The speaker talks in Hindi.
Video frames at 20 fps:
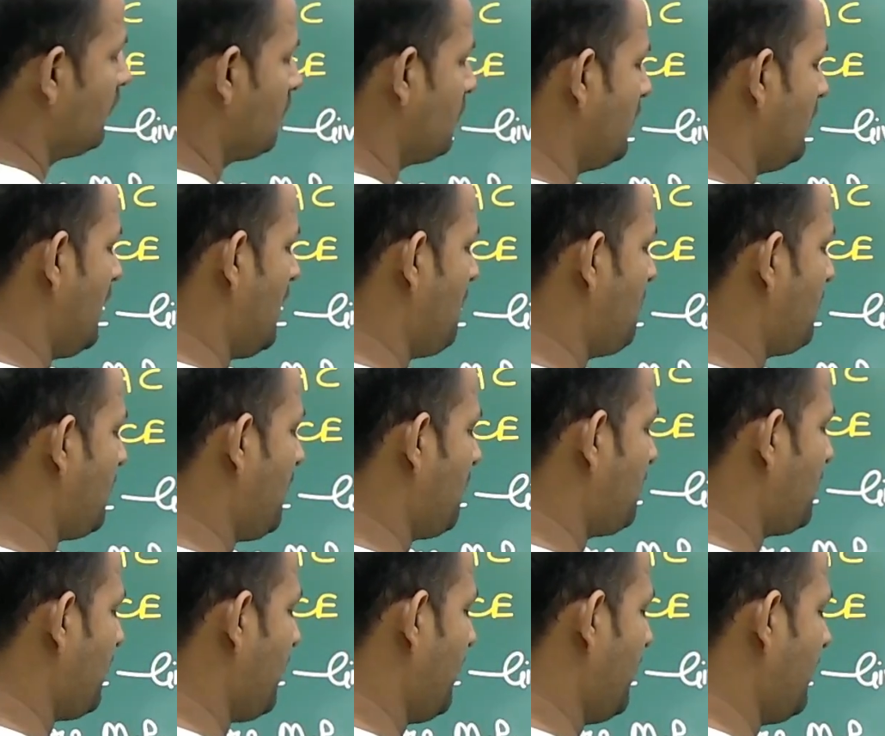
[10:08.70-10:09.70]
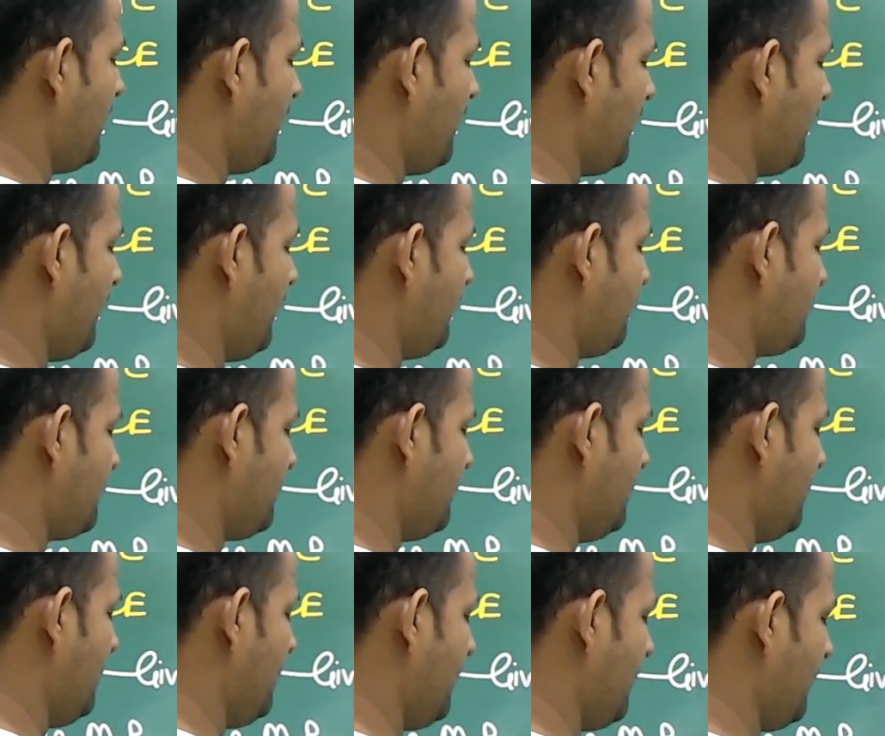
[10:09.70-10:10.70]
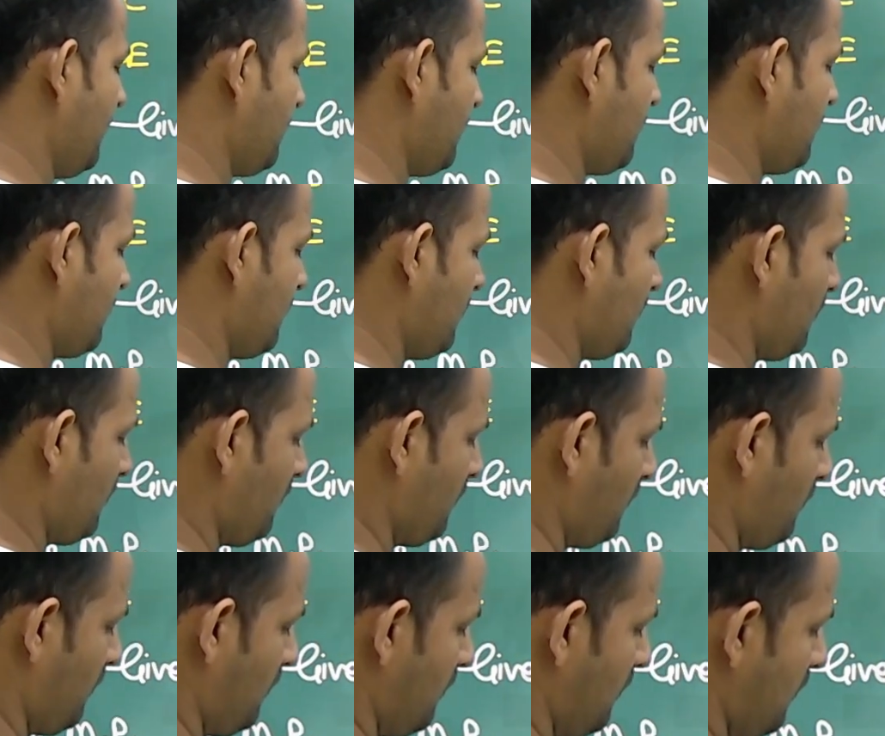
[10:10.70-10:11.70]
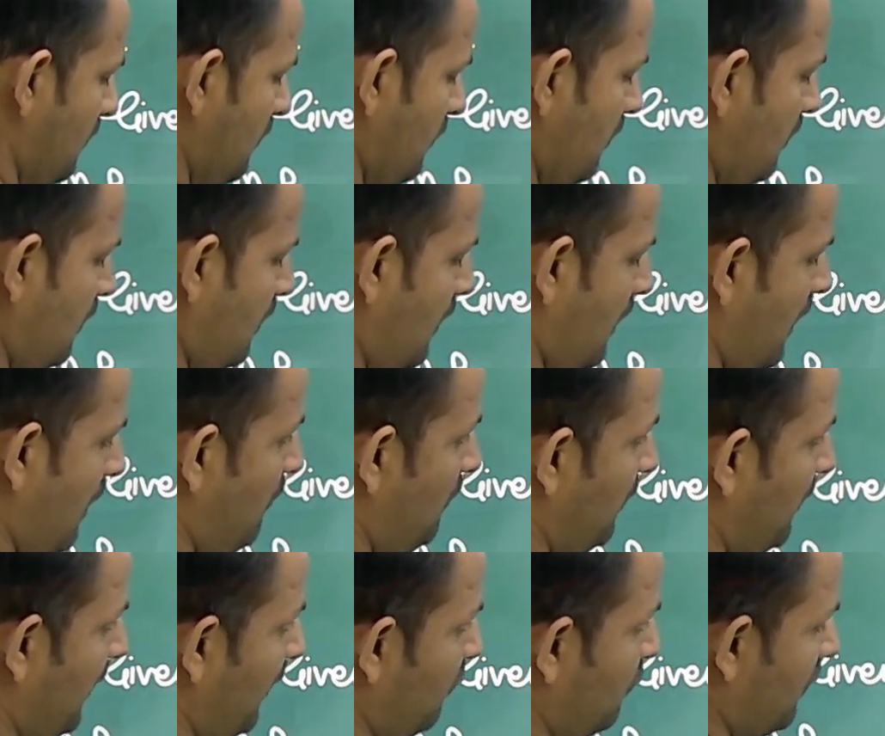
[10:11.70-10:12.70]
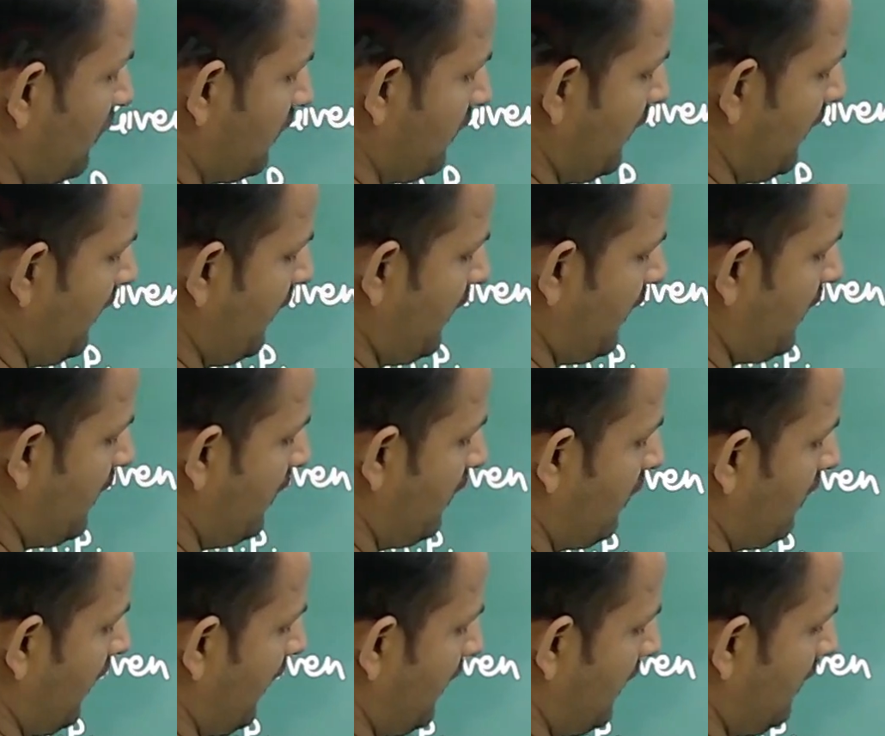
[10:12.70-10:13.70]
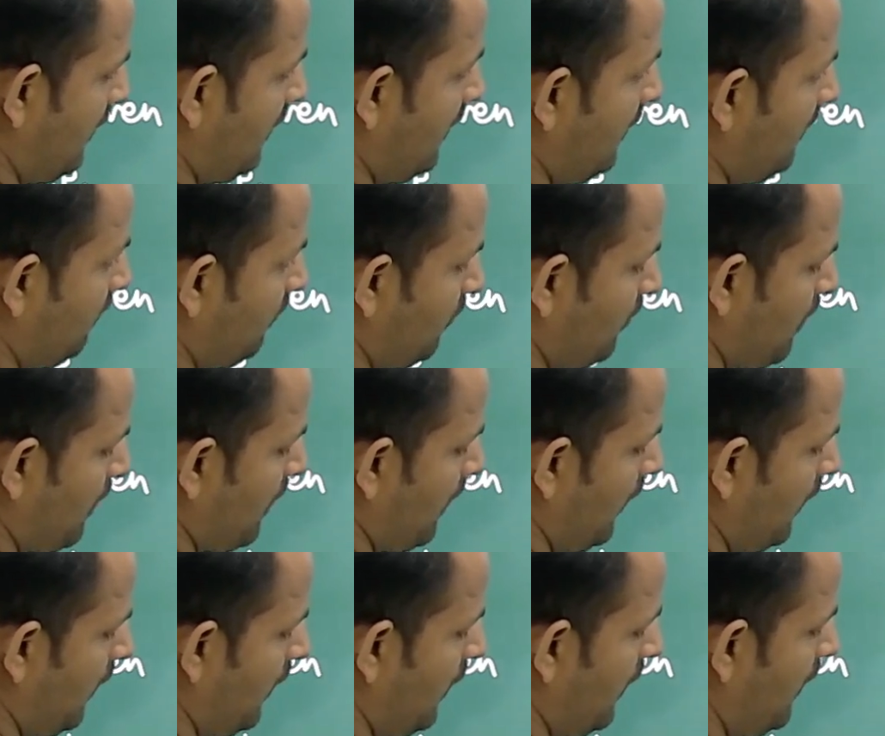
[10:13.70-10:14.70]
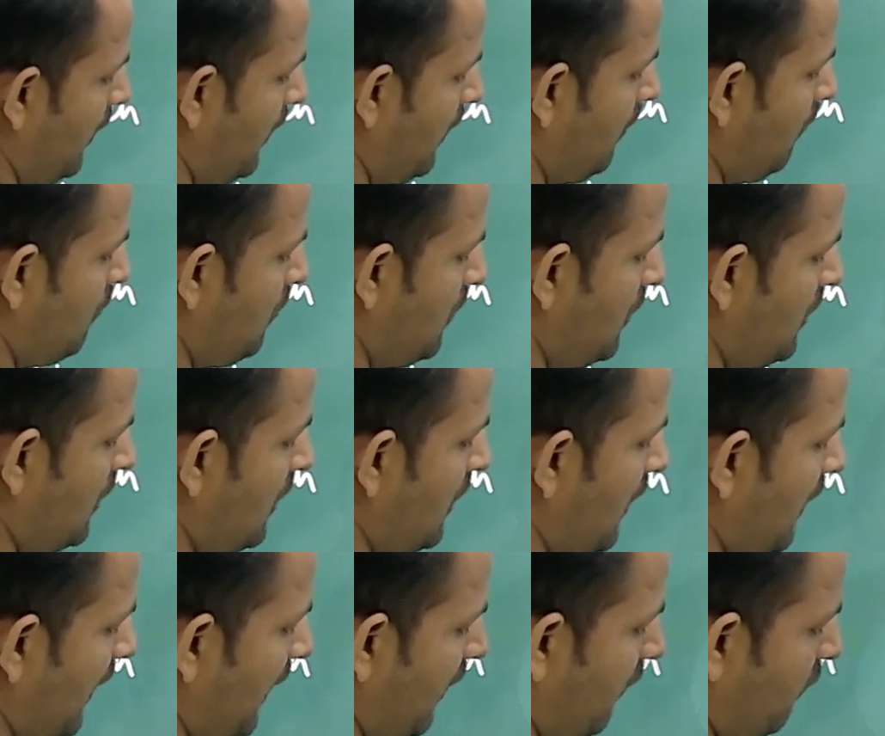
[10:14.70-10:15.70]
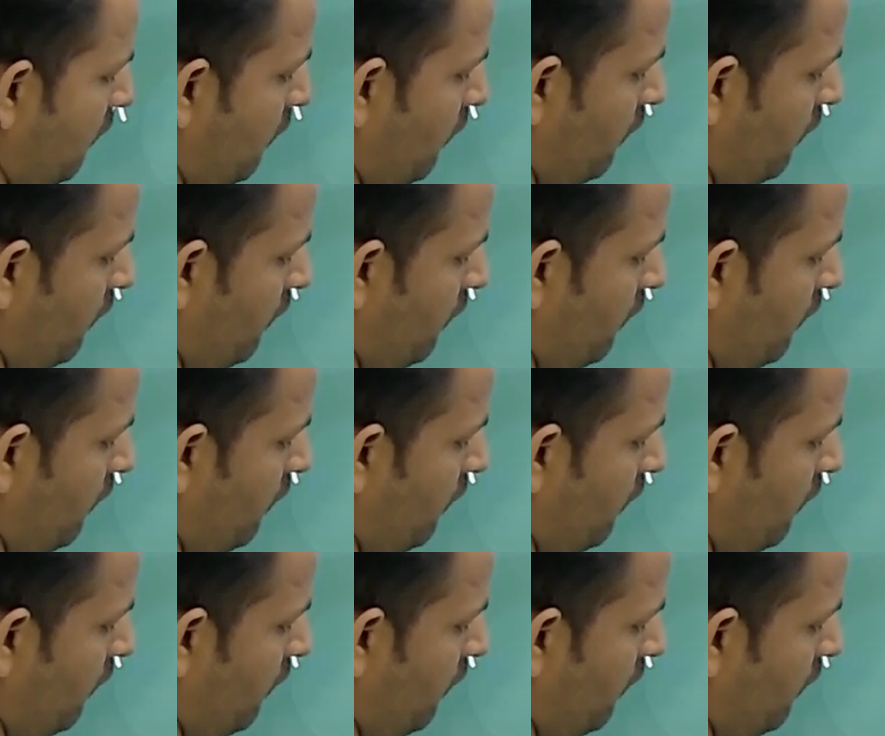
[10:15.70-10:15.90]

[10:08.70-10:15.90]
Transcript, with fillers: यहां पर आपके आएगा एस ए एस हम कह सकते हैं कि ट्राइंगल ए बी एफ